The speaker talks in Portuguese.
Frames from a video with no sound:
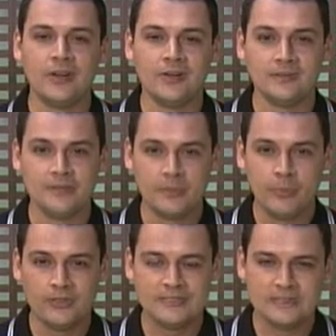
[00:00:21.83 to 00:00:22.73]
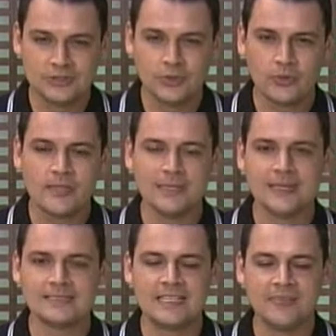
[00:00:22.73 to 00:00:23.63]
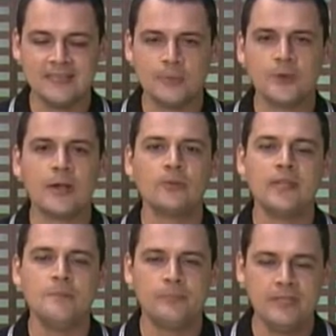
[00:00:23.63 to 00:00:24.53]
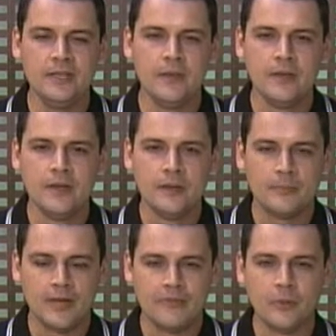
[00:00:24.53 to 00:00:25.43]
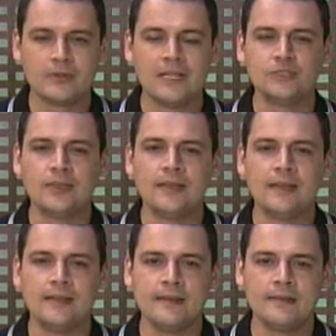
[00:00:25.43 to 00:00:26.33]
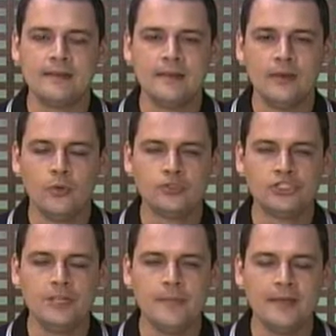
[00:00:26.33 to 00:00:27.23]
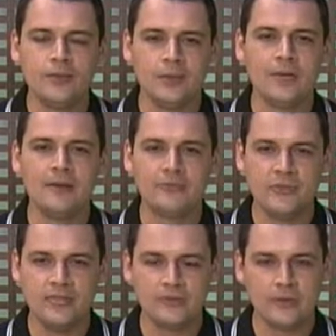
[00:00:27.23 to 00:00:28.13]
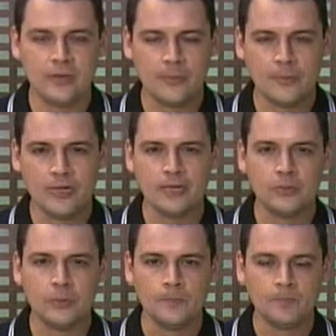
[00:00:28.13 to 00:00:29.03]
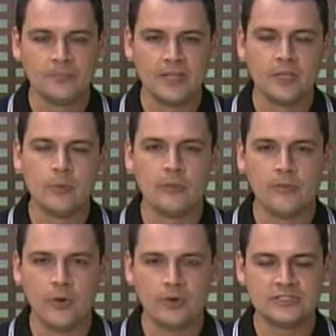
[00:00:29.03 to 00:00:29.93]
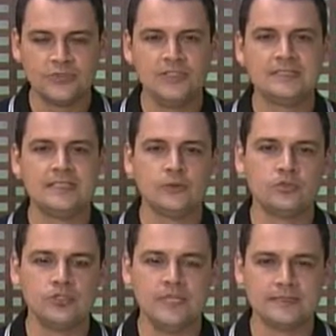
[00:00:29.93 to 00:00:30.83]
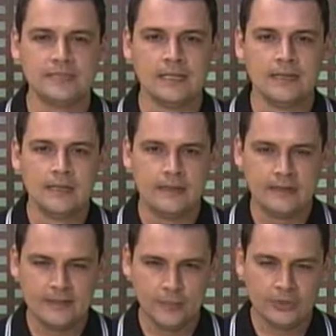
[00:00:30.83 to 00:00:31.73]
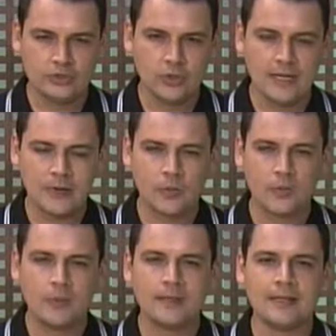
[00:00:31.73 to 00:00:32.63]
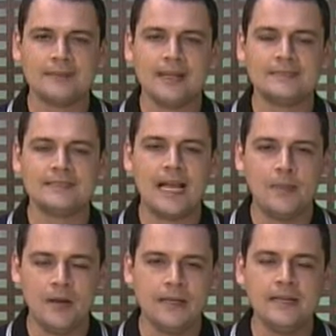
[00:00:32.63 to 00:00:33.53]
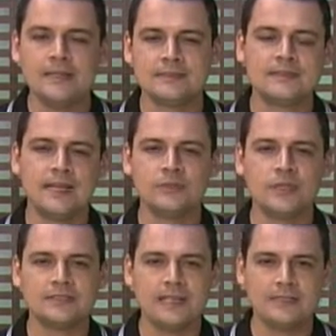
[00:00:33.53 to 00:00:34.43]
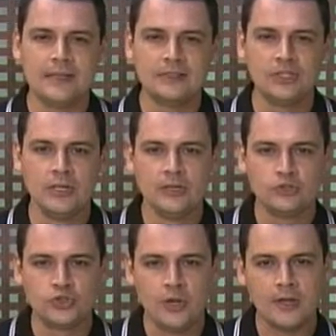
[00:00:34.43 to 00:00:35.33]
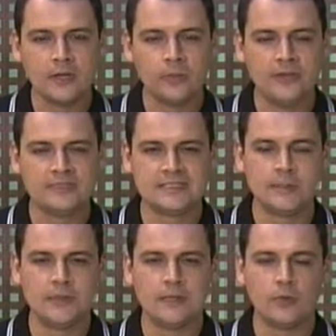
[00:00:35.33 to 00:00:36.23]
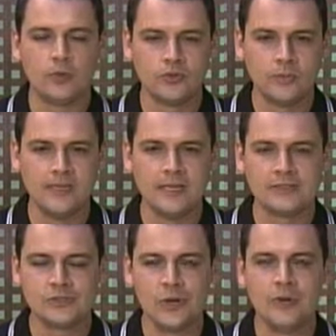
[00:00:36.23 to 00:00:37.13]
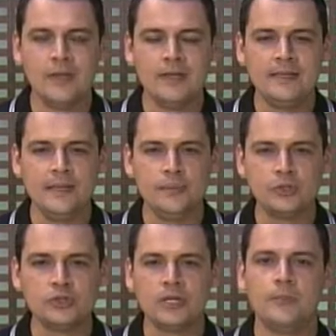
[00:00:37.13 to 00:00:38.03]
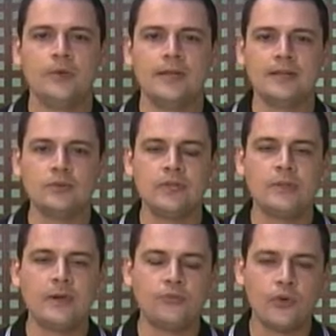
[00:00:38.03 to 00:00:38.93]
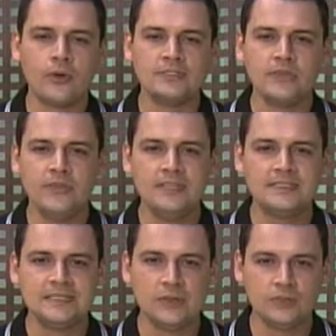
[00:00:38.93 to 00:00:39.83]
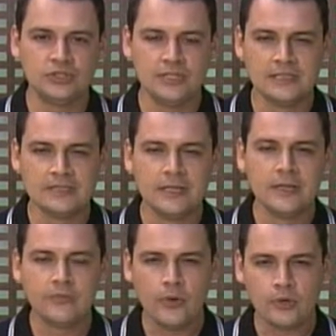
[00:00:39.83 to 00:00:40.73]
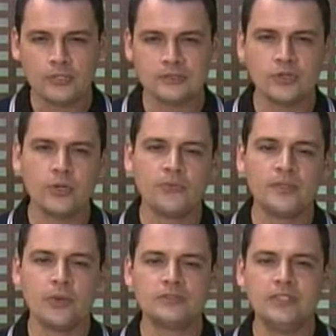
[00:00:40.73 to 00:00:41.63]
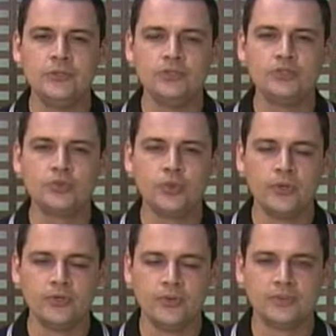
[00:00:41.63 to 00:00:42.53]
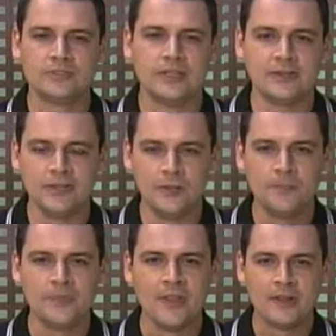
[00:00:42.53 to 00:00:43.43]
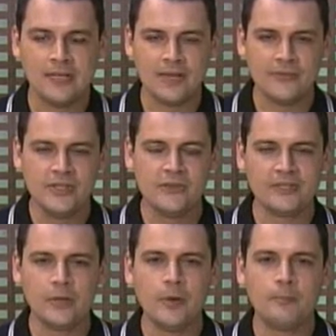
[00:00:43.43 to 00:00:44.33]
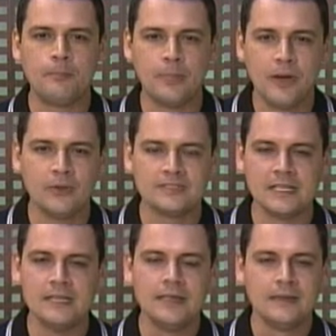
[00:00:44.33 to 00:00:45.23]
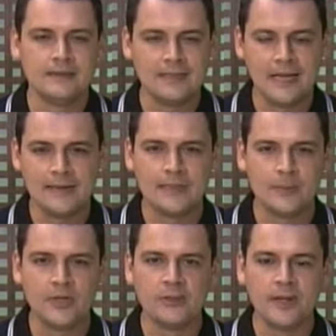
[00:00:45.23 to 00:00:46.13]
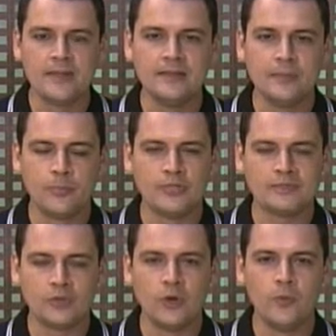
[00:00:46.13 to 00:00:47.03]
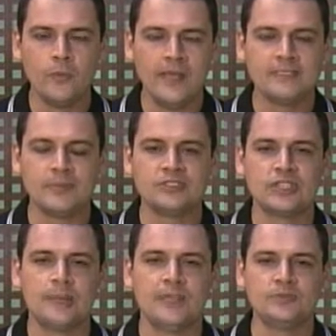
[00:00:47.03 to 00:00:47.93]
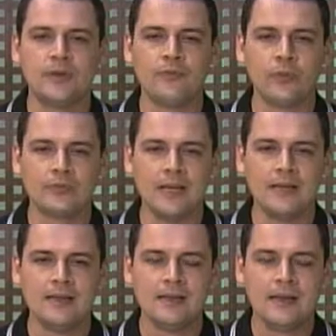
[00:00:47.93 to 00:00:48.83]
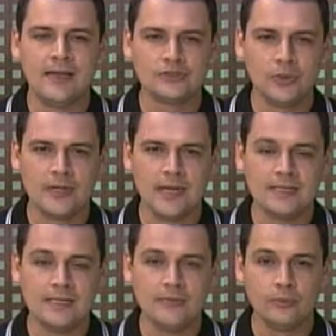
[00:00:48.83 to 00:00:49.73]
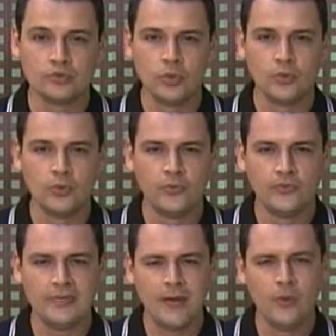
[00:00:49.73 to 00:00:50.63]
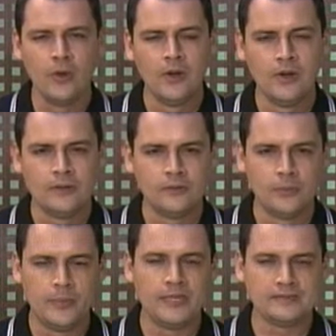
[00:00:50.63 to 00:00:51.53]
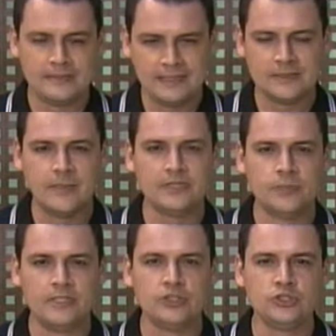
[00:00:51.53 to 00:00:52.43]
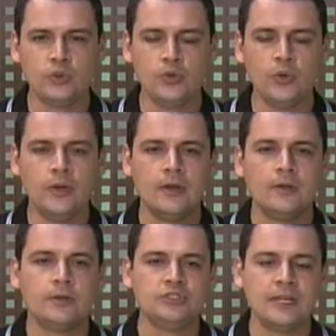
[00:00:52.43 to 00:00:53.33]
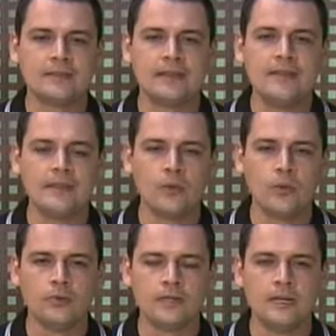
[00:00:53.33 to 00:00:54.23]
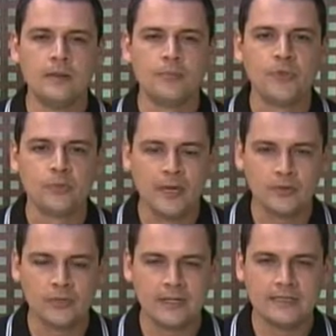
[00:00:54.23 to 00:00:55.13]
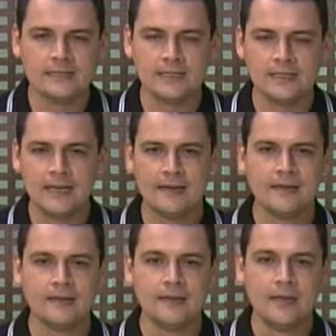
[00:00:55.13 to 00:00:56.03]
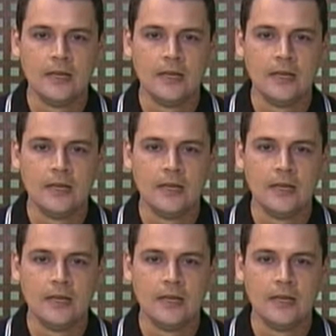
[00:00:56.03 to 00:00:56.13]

Ó, depois desse jogo em casa que vai demorar um tempinho para voltar a jogar na Arena, o time aí do Cavinho, né? O campeonato tem uma folga de 25 dias é, depois de jogar contra o Batatais amanhã às 3 horas da tarde, joga no meio de semana contra o Mirassol e depois do campeonato tem uma folga de 25 dias, volta só no finalzinho de julho, viu, Luciano? Então, Cavinho vai dar uma pausa aí na Arena Plínio Marim, depois só um mês praticamente para voltar a jogar aqui um jogo no final do mês desse mês, do mês de julho, no dia 30 contra Matonense aqui na Arena.